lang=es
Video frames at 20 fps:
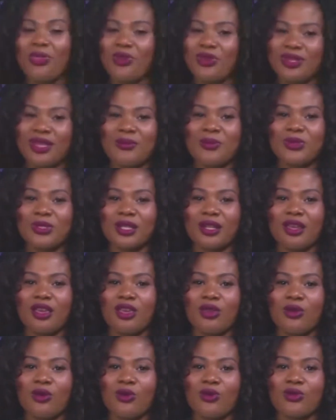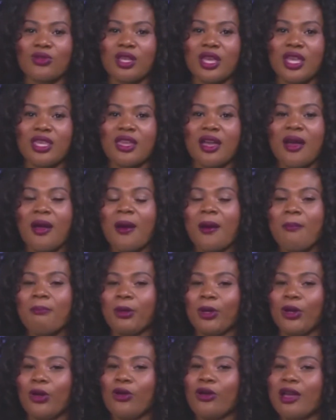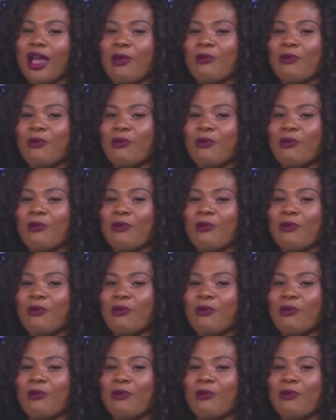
y nos hemos reído con ella, pero lo